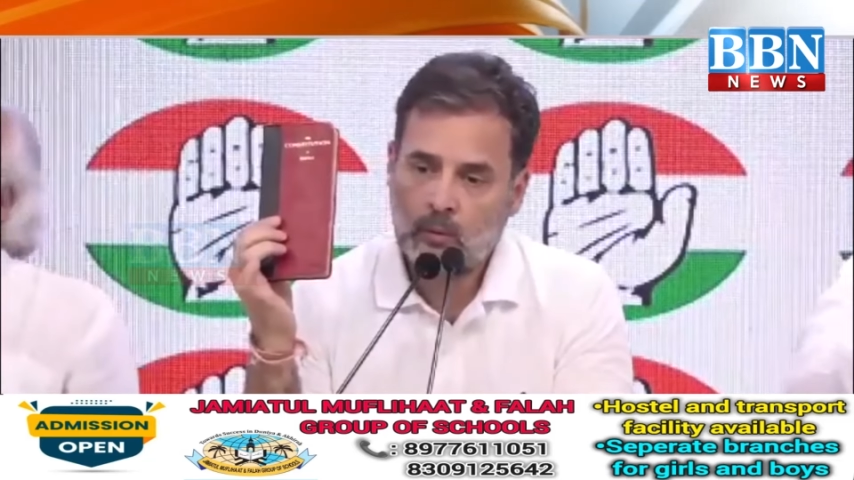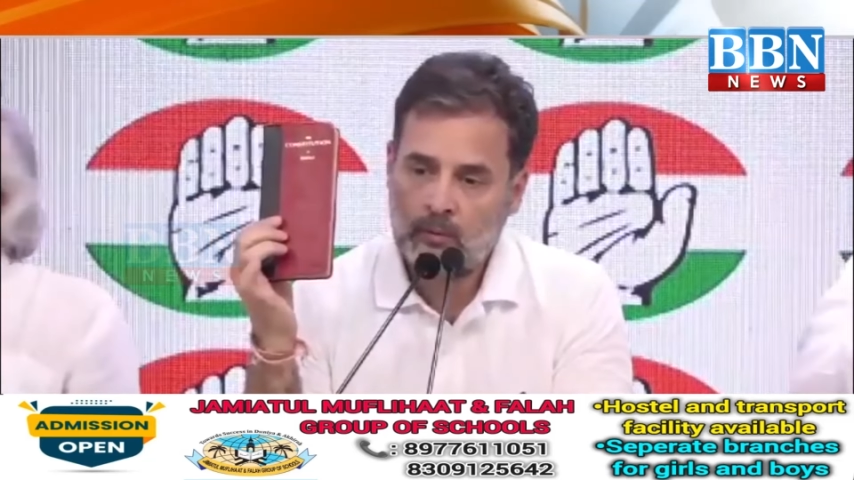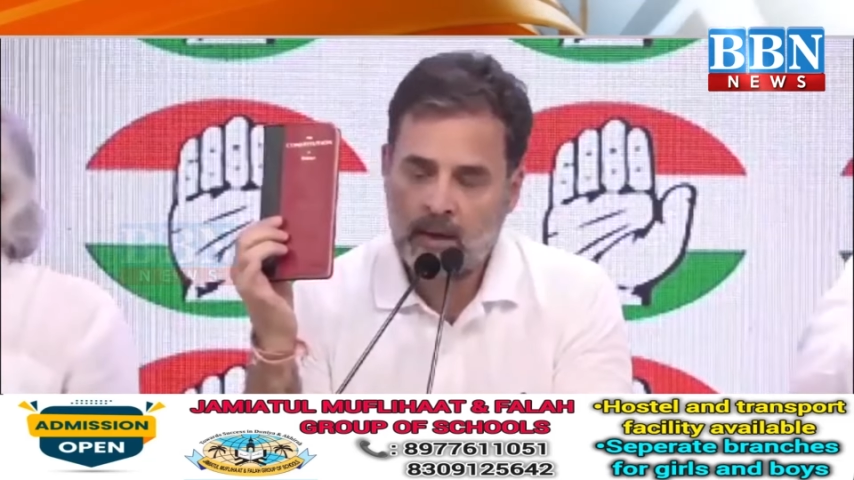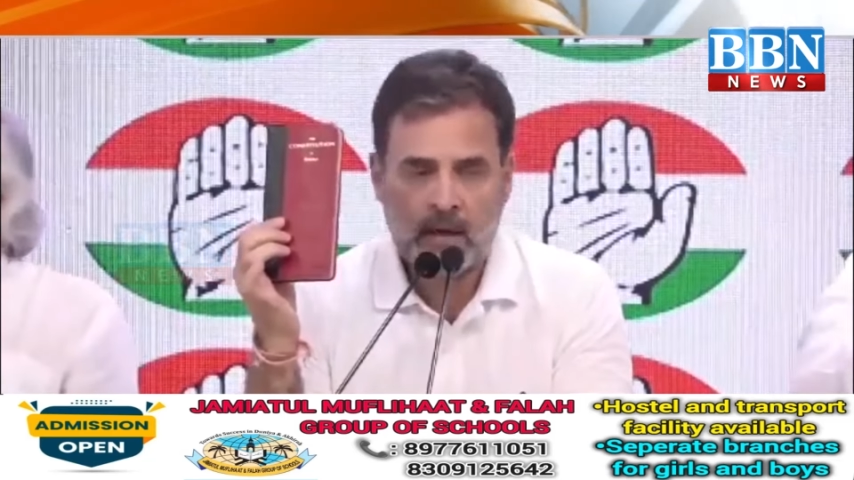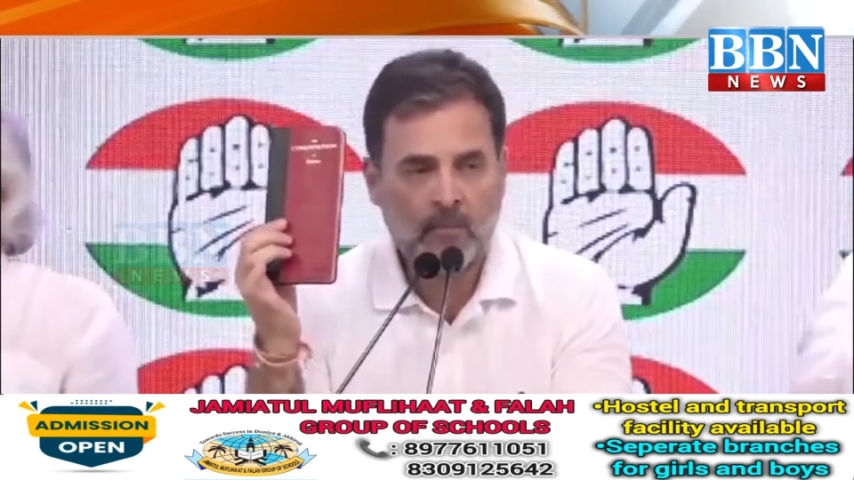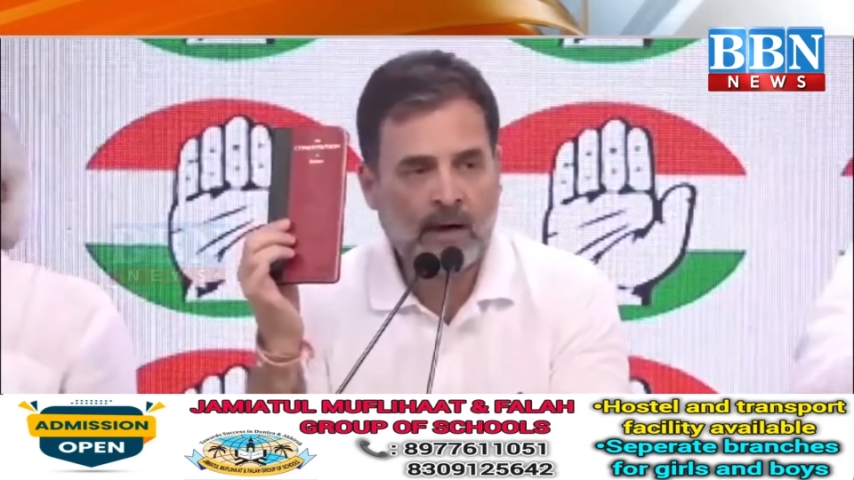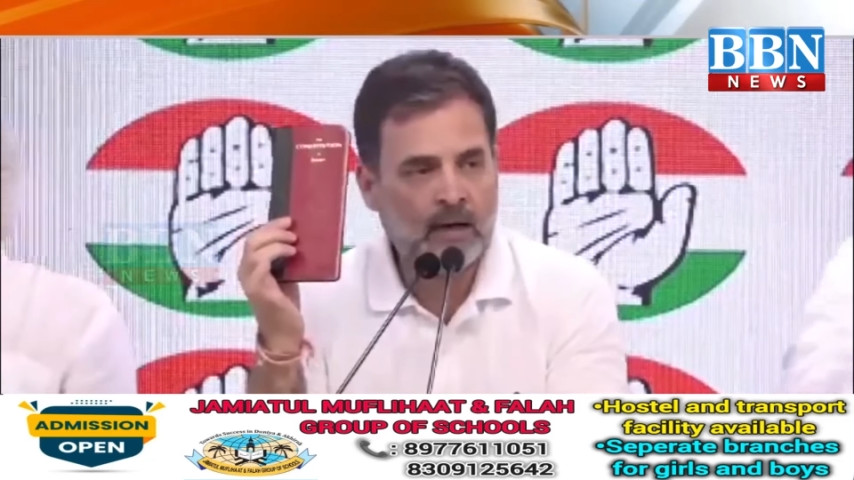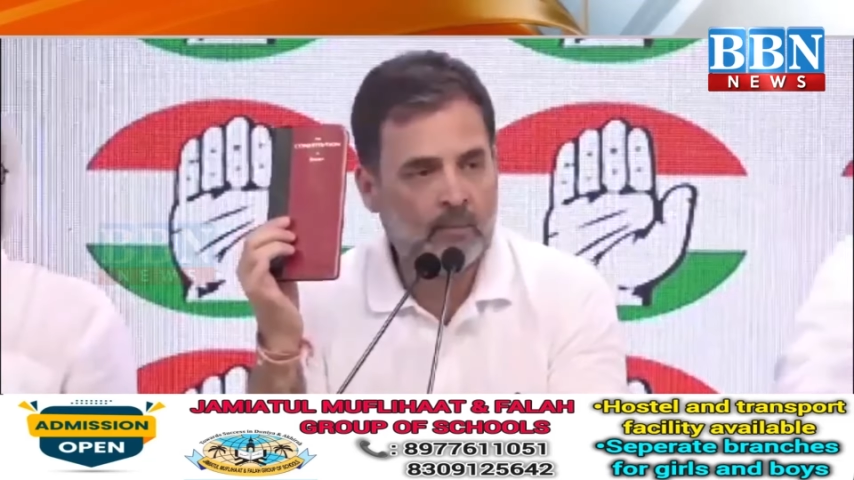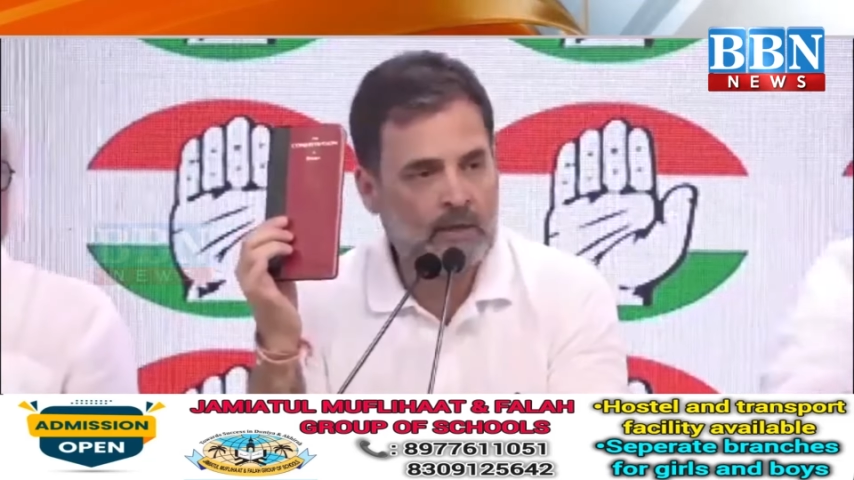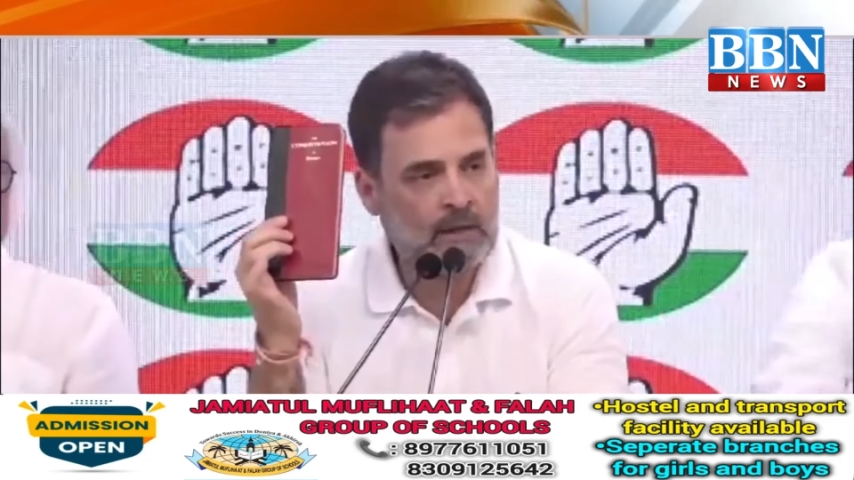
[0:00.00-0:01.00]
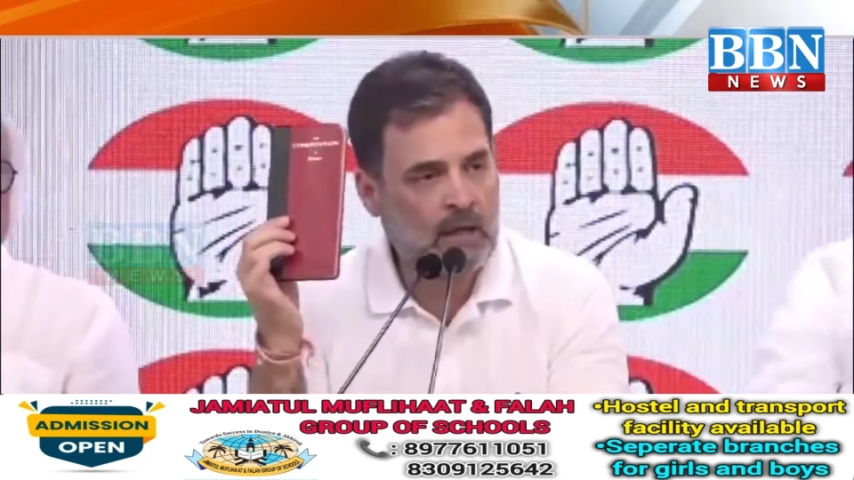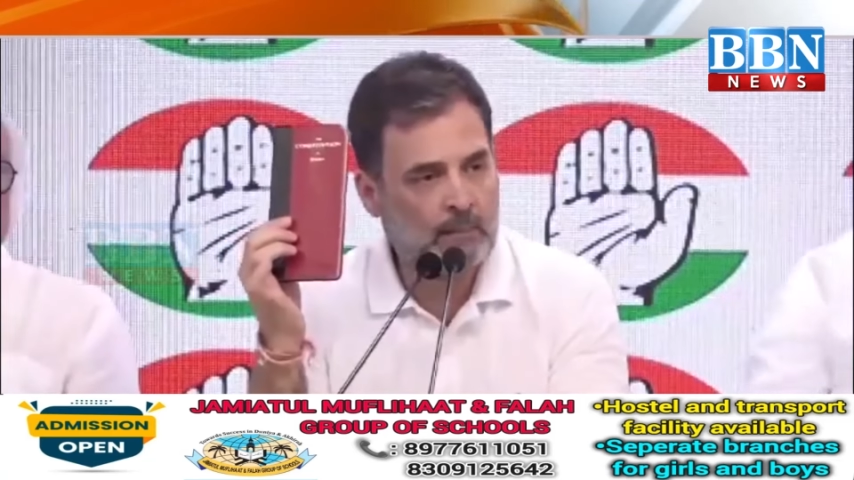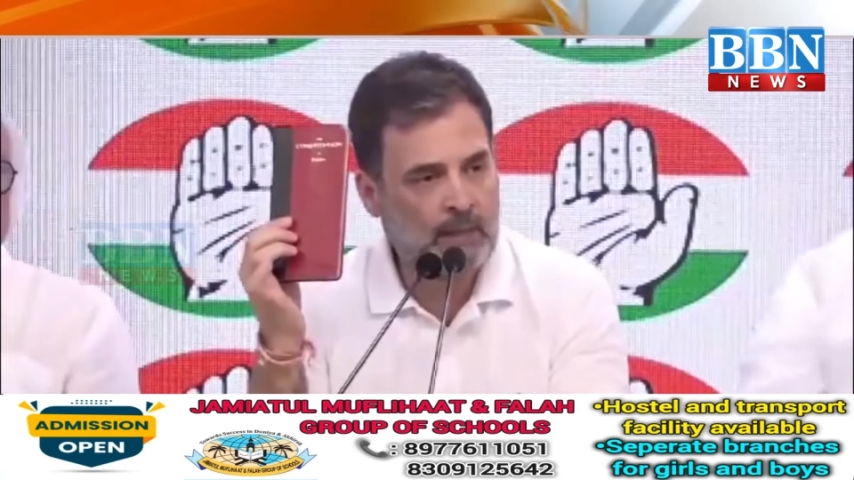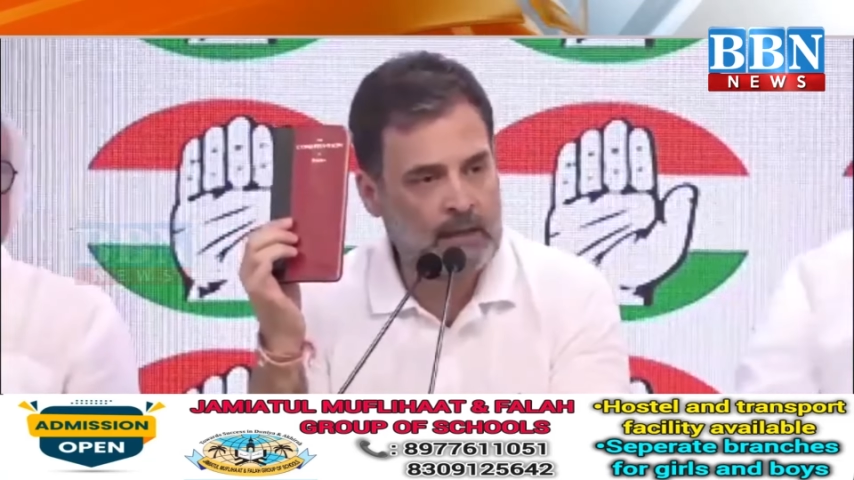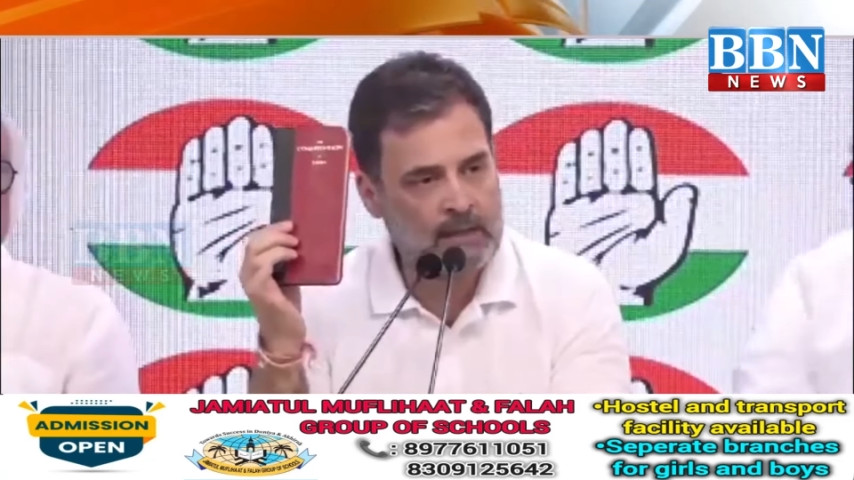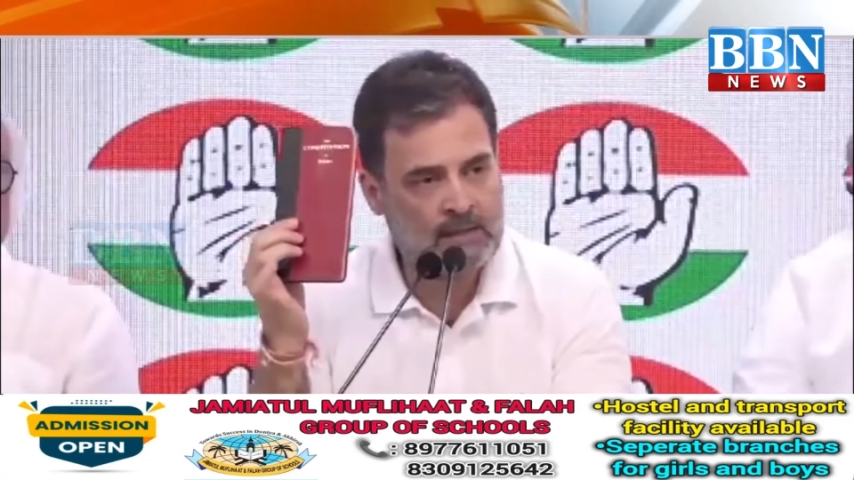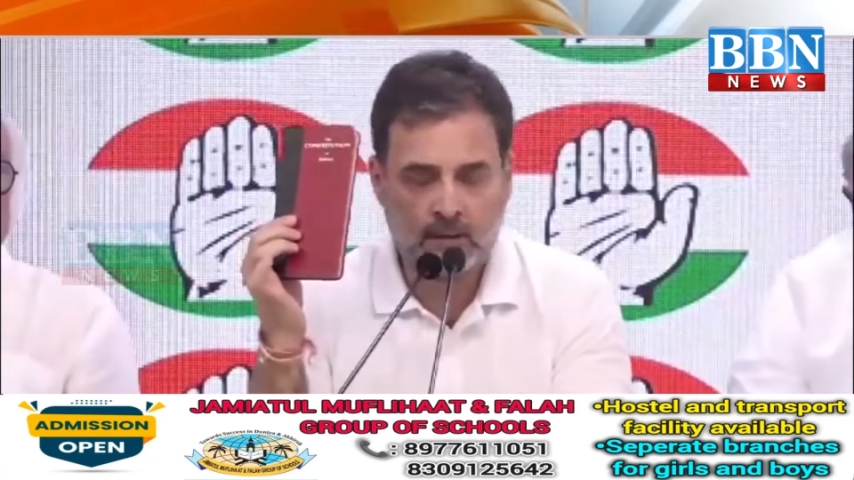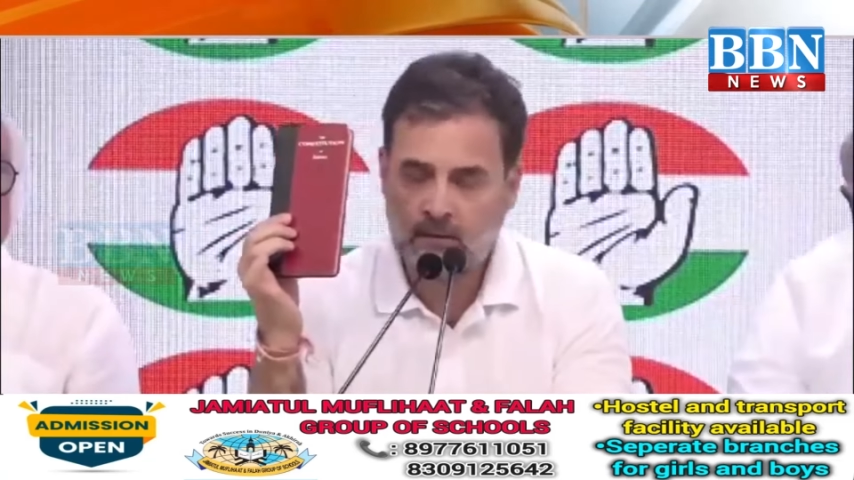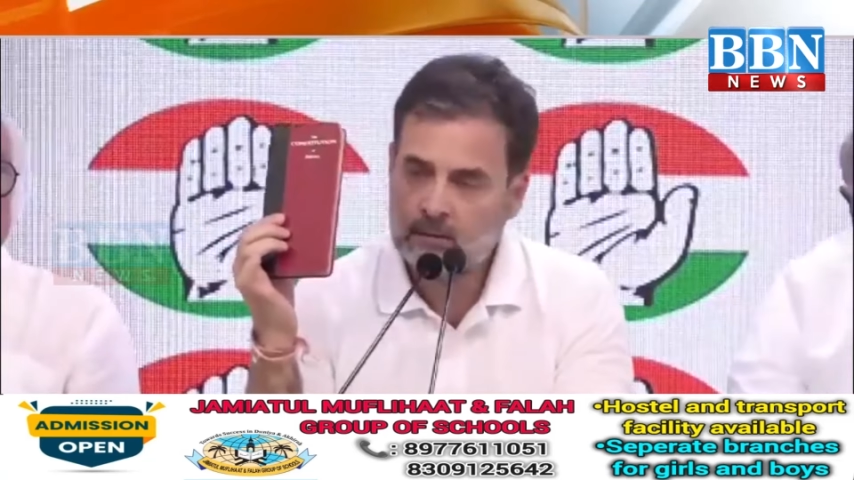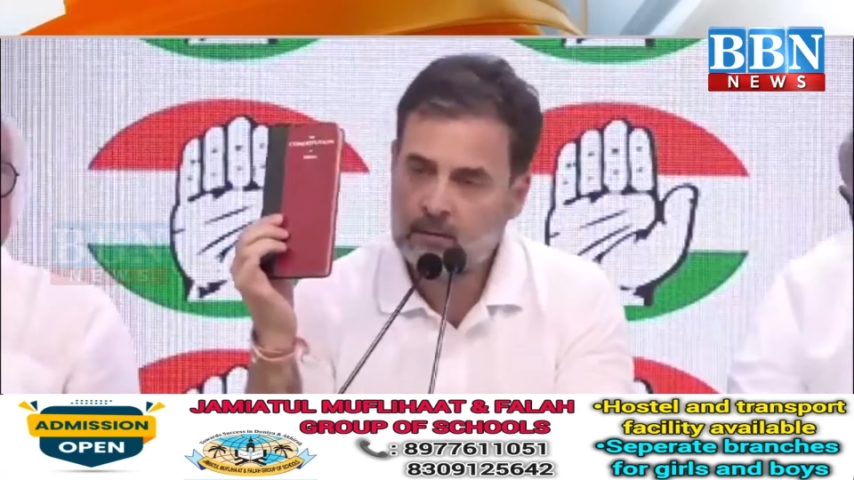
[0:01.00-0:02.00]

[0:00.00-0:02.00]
मेरे माइंड में था पहले से